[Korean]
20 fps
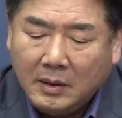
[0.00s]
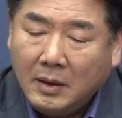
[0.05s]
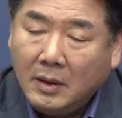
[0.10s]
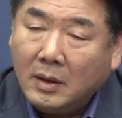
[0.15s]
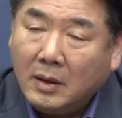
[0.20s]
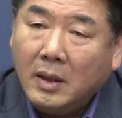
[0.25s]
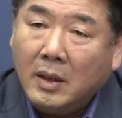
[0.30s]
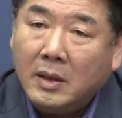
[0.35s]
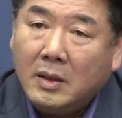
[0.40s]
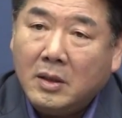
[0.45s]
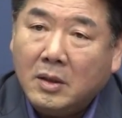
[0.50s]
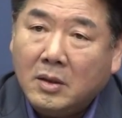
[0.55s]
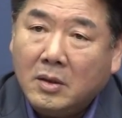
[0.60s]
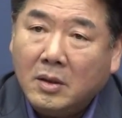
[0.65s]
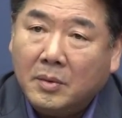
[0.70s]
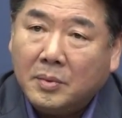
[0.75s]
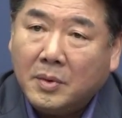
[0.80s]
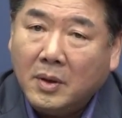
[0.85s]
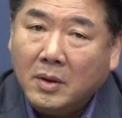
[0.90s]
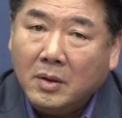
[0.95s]
이렇게
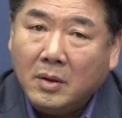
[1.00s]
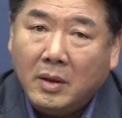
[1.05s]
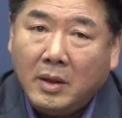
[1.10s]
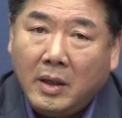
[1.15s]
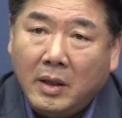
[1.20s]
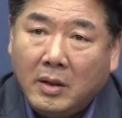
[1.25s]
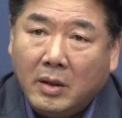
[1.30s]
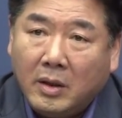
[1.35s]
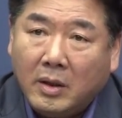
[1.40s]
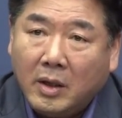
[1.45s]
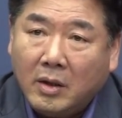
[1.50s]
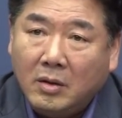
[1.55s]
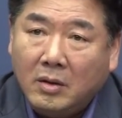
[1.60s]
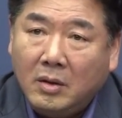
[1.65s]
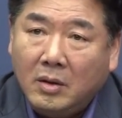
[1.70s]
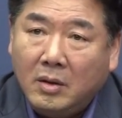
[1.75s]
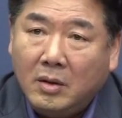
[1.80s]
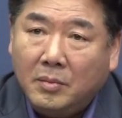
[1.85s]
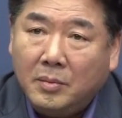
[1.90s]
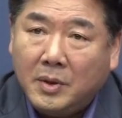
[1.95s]
직접 선거에
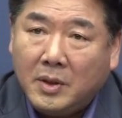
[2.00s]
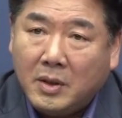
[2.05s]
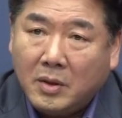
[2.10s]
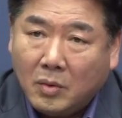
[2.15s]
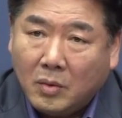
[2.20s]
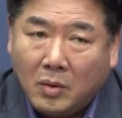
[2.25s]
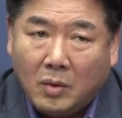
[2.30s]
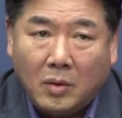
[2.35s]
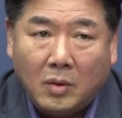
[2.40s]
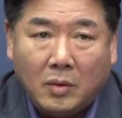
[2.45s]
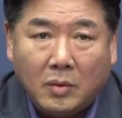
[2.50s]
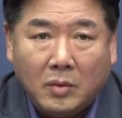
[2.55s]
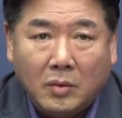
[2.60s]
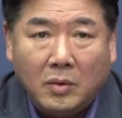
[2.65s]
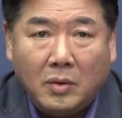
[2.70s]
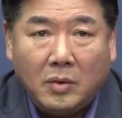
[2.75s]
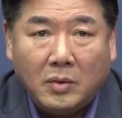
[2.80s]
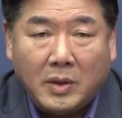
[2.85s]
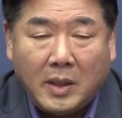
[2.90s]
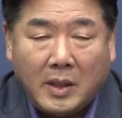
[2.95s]
영향을 미치고
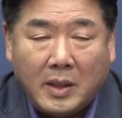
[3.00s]
또